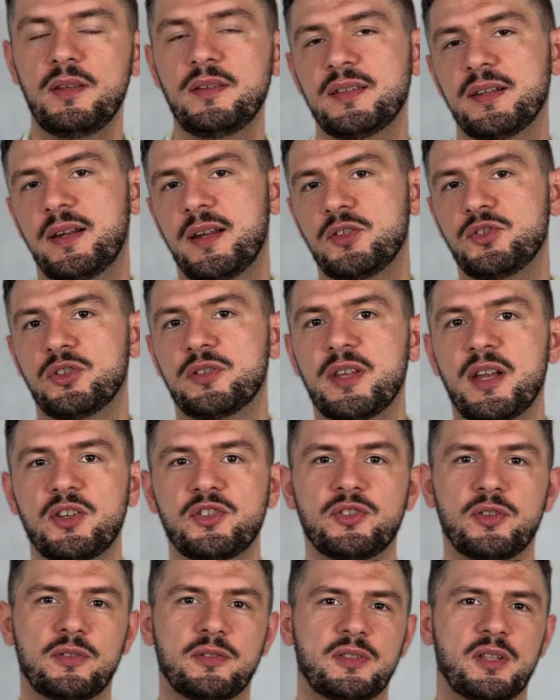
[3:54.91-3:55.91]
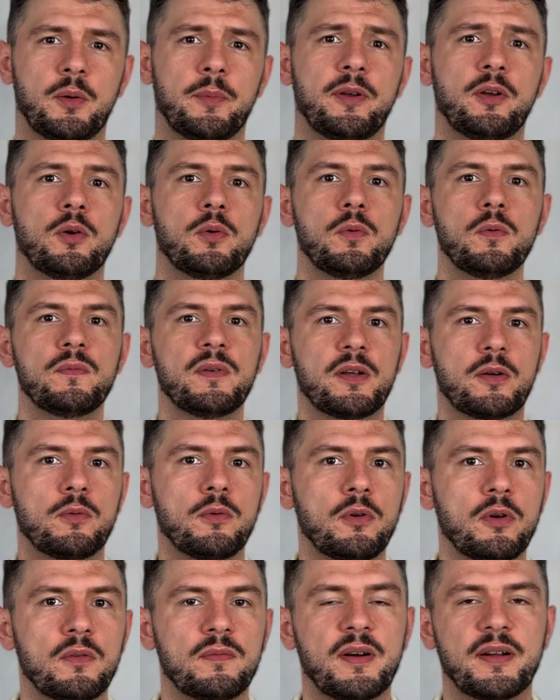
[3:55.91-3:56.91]
i zależy także od całego
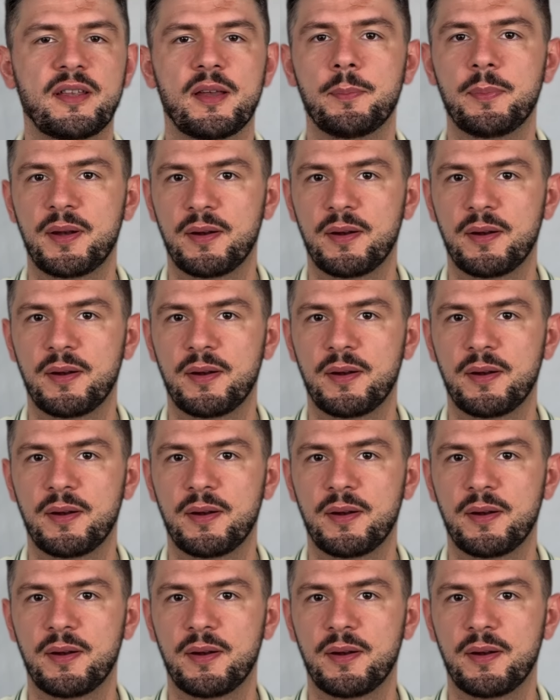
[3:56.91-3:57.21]
uwarunkowania